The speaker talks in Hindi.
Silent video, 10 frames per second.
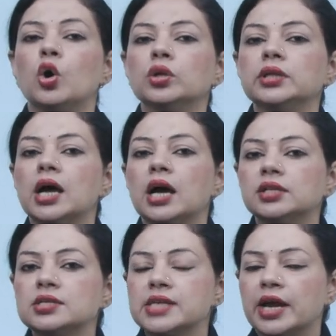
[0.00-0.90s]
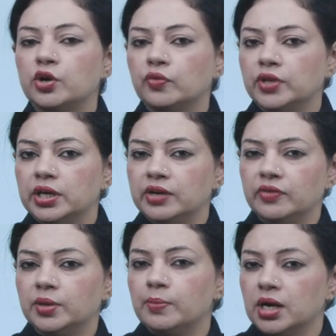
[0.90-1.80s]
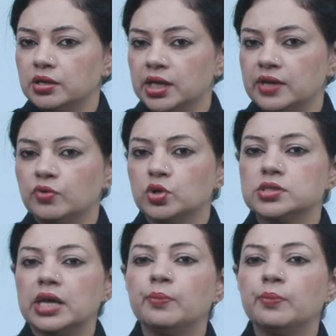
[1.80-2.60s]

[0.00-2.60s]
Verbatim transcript: ऑन द अदर साइड ऑफ द रिवर बट ही वॉज